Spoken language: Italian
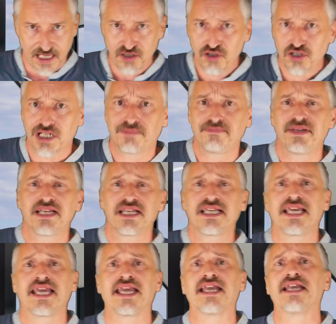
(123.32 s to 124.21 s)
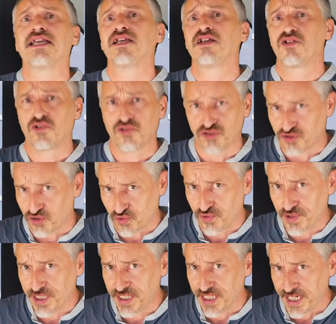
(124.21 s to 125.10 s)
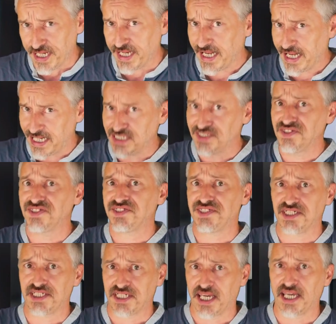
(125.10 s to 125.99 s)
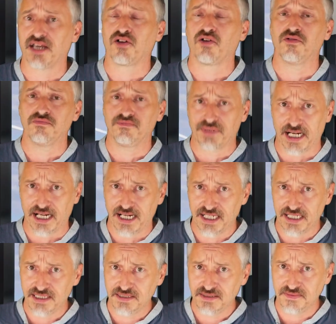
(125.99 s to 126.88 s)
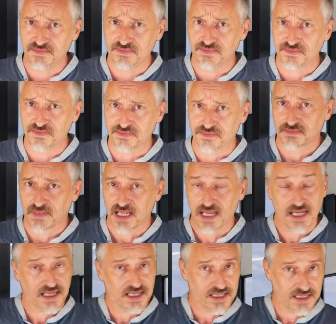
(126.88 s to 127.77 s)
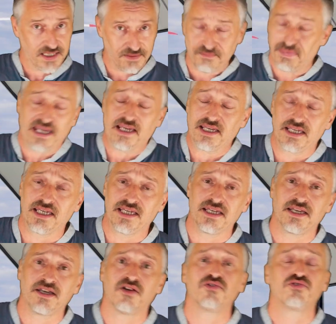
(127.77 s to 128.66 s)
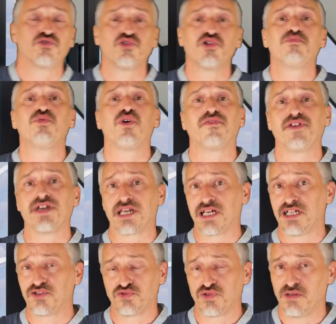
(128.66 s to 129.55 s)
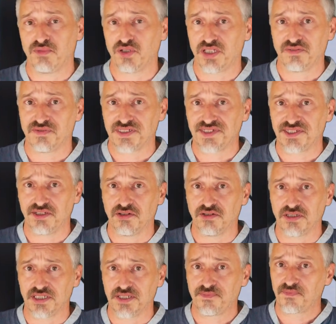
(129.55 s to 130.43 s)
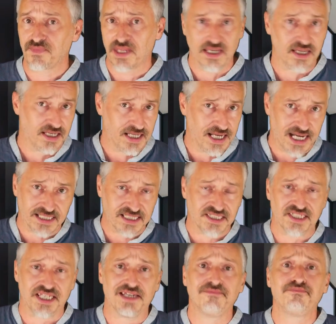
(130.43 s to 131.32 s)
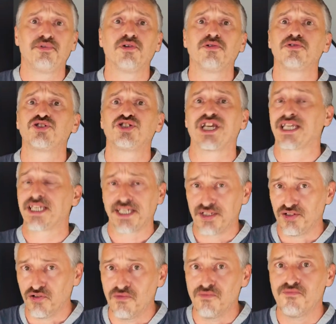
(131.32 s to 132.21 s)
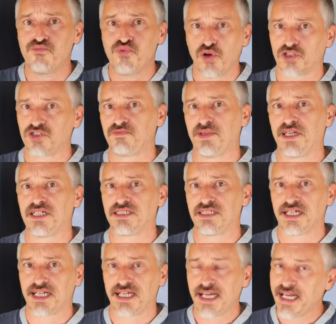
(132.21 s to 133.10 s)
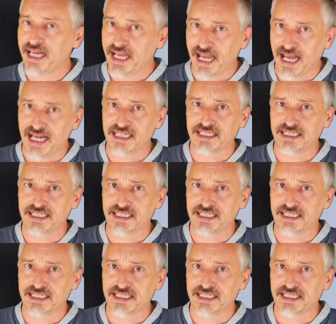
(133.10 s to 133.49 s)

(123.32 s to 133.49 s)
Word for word: E allora perché costruire anziché comprare? Beh, eh, ognuno può avere le sue motivazioni. Ad esempio, c'è chi non può spendere e